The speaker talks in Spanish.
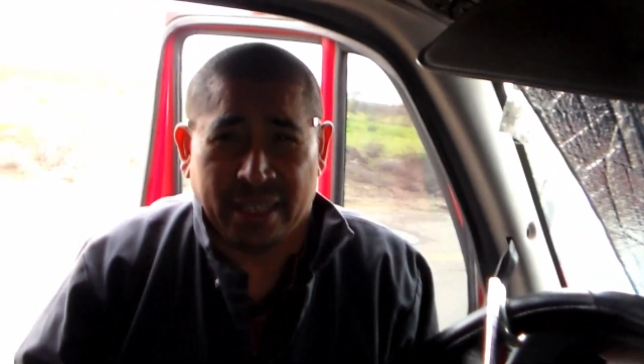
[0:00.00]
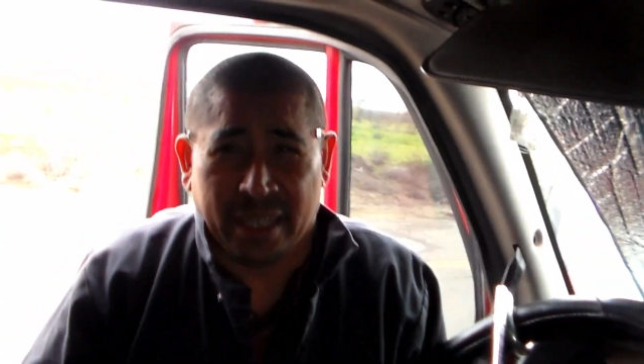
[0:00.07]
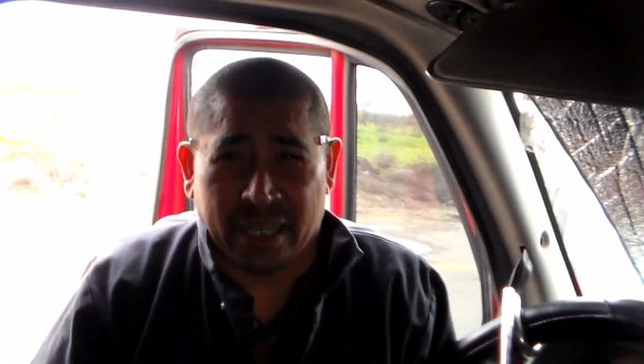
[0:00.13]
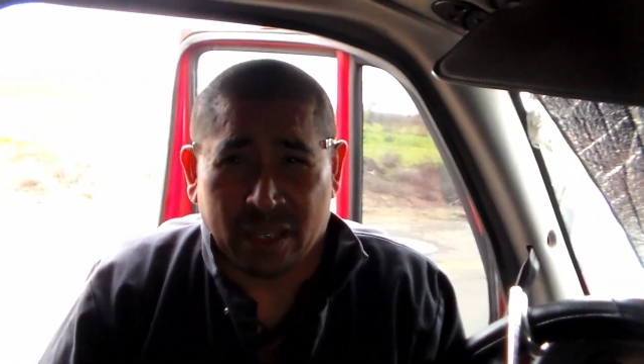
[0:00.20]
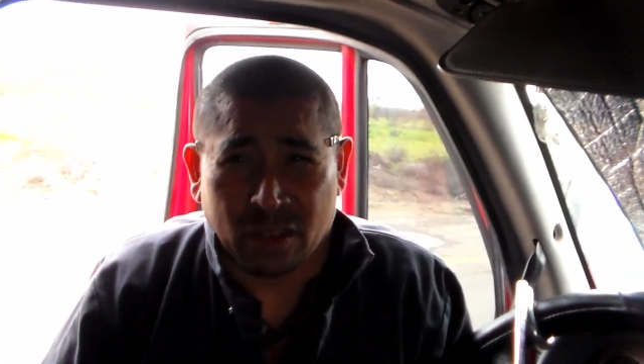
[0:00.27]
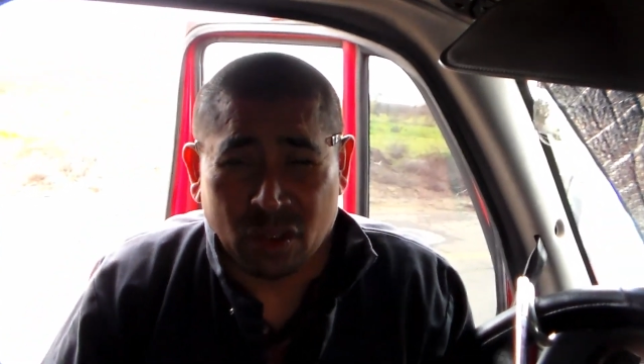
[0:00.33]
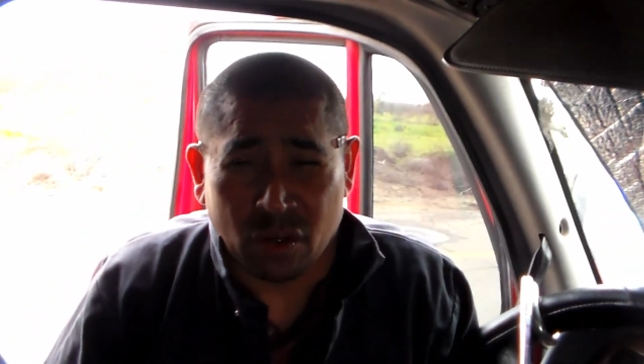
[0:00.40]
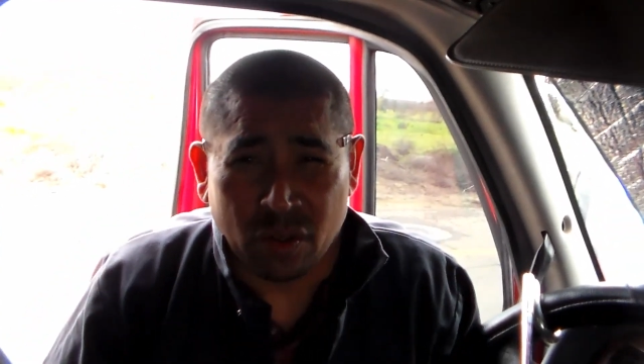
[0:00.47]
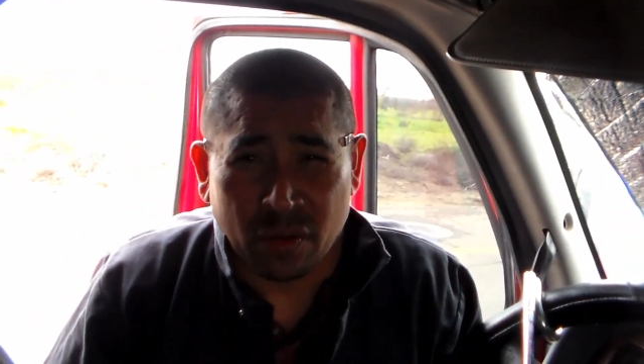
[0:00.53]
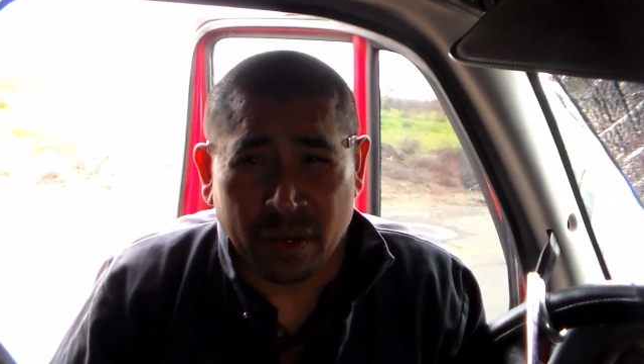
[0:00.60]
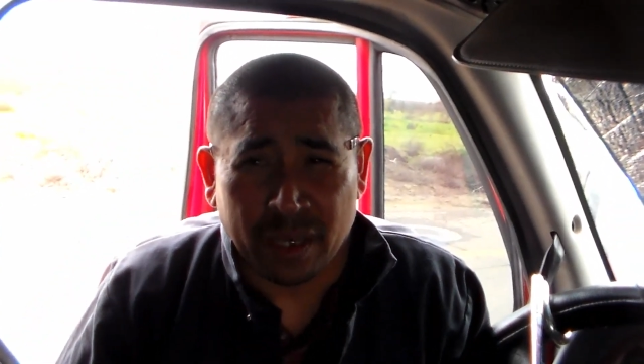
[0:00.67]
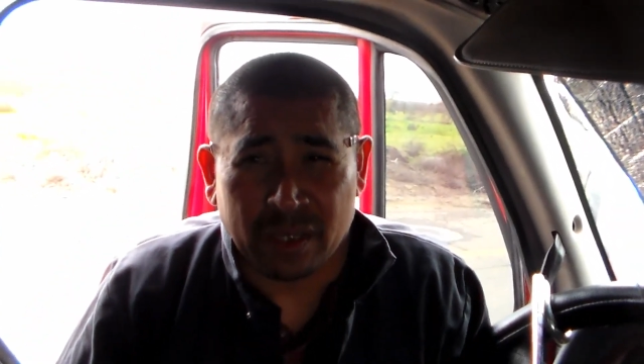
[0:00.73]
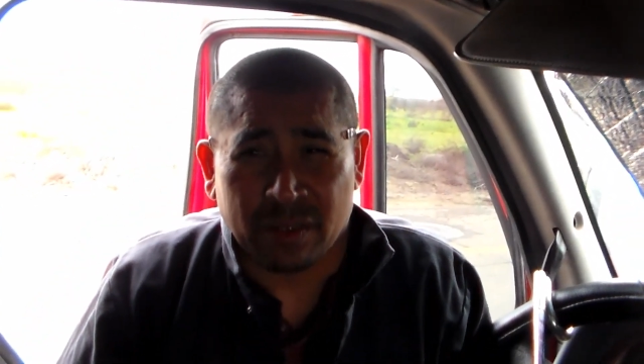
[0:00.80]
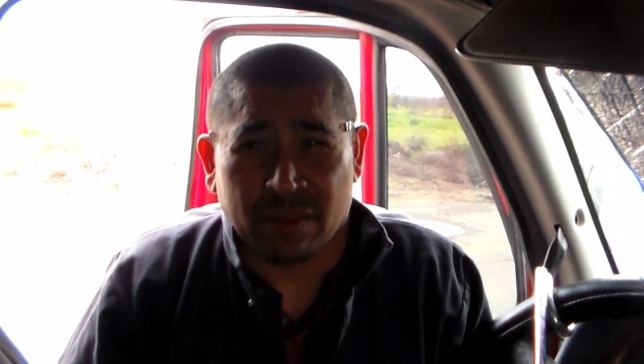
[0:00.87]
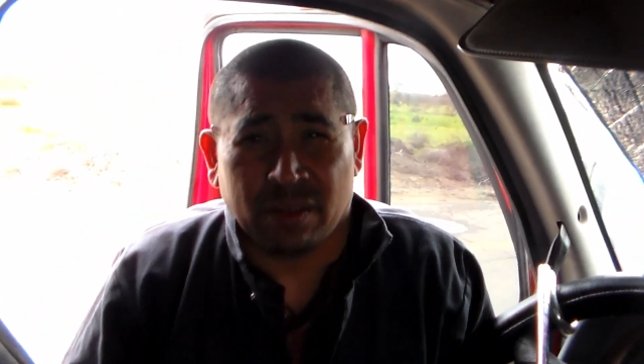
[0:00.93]
si tienes
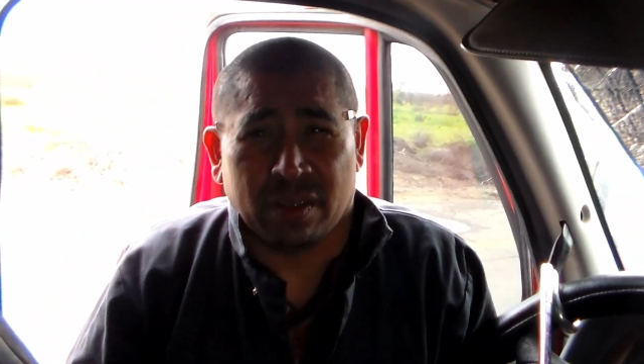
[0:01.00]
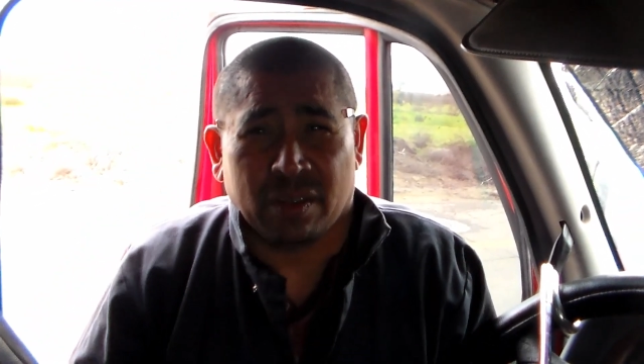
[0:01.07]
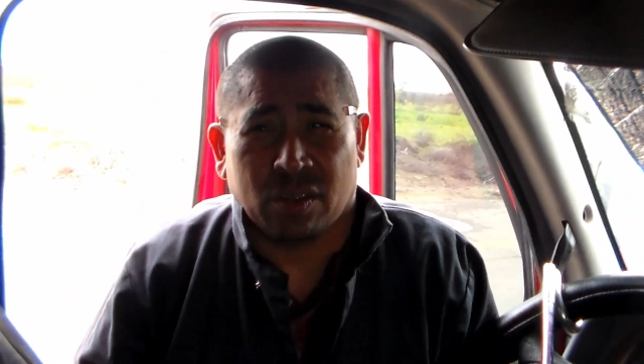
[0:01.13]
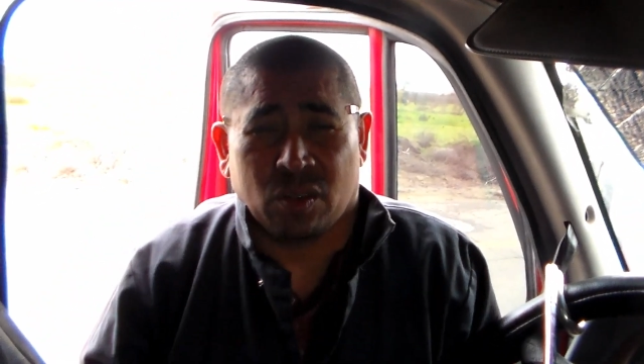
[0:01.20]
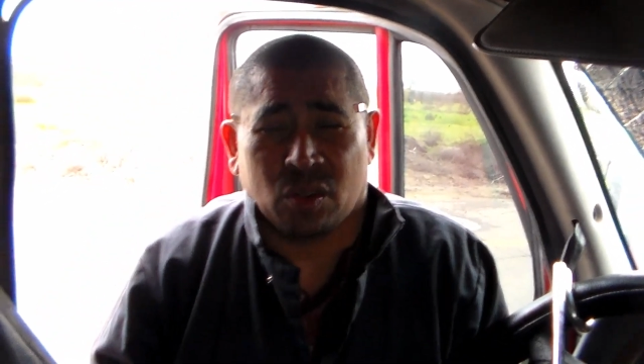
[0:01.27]
todo eso